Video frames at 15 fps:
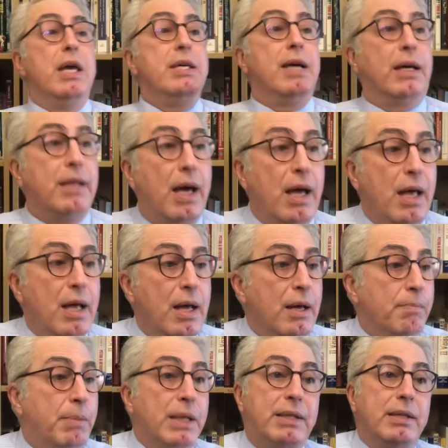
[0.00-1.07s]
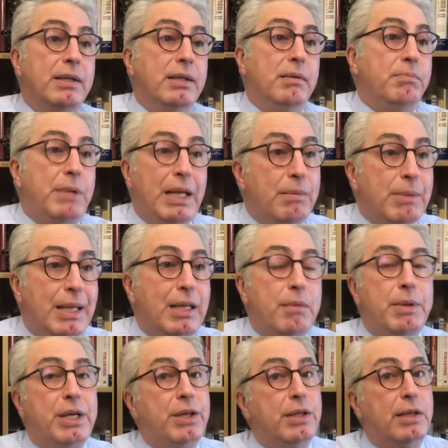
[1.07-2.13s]
Ya da Batı'nın bilmediği
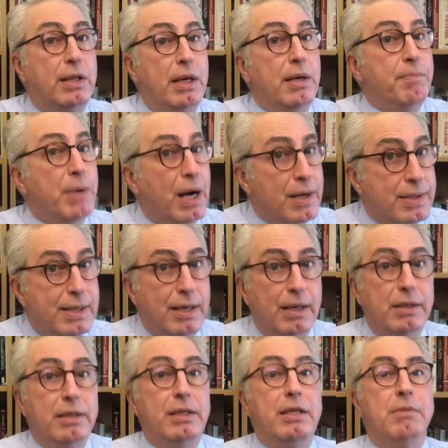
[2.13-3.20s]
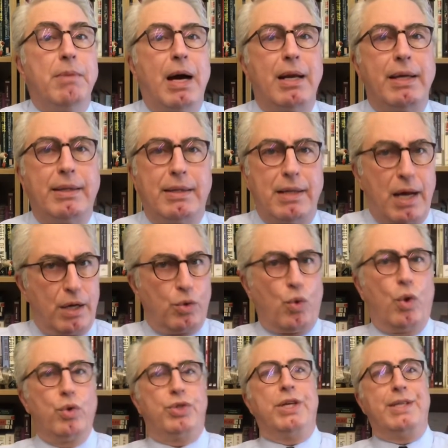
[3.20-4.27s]
bir kitle imha silahı imal ettiler de
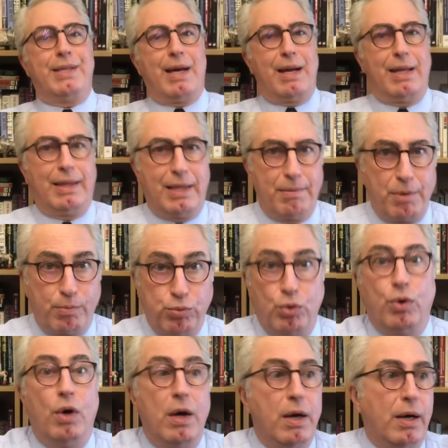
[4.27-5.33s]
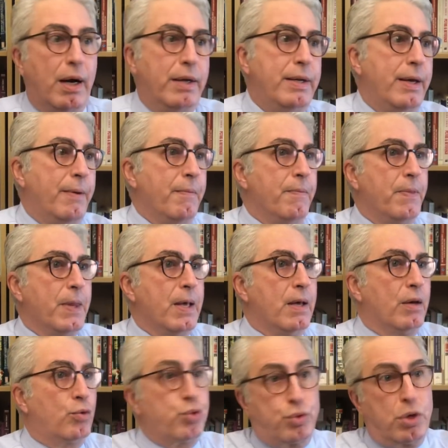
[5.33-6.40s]
o cesaretle mi bu hani
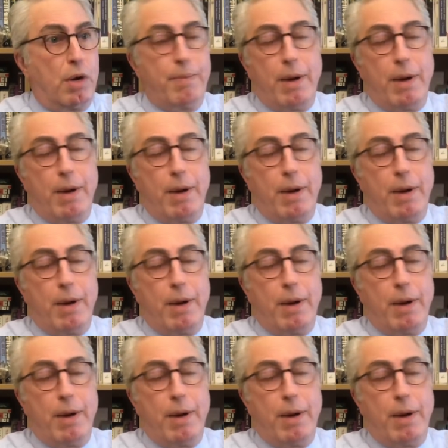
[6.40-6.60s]
kusura